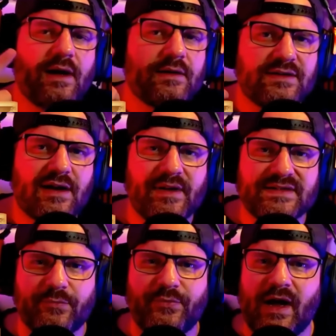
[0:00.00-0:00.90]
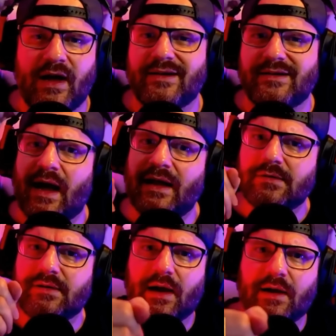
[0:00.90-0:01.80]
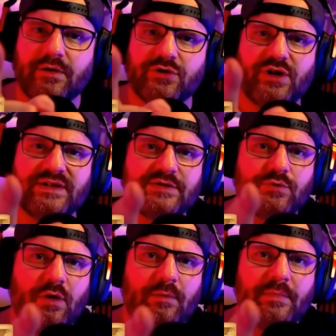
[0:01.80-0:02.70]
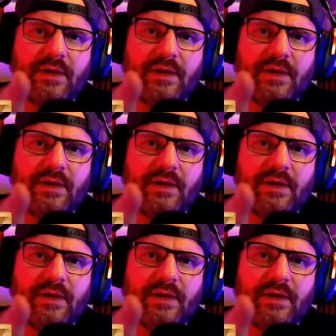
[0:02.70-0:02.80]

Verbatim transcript: Ich habe jetzt erfahren, ich hatte gar keinen Shitstorm,